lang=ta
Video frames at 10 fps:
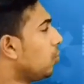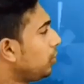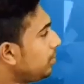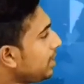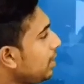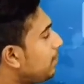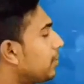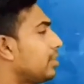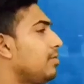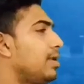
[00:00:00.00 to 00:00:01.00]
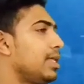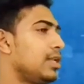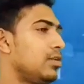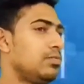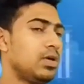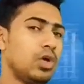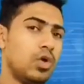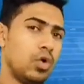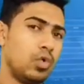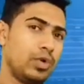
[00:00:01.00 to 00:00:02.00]
உரிமையை பொறுத்தவரையிலும்
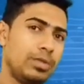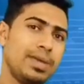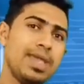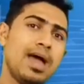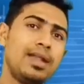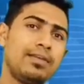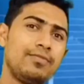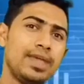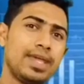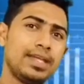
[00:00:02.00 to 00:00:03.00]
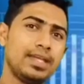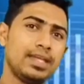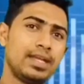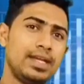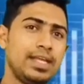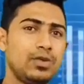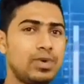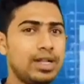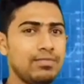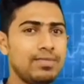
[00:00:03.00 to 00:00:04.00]
உரிமையாளர் வேறு
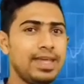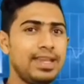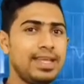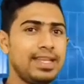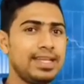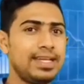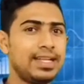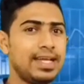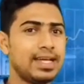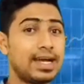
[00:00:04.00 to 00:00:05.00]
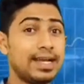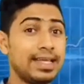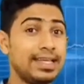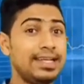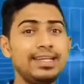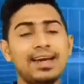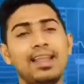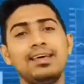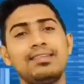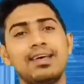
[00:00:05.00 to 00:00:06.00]
நிறுவனம் வேறு என்கின்ற கணக்கீட்டு
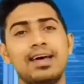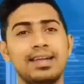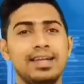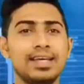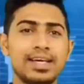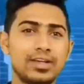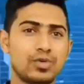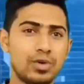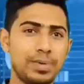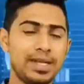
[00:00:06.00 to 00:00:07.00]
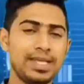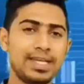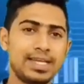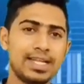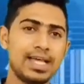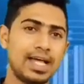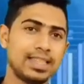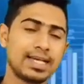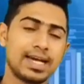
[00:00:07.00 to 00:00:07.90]
அழகுசார் எண்ணக்கரு குறிப்பிடுகின்ற அந்த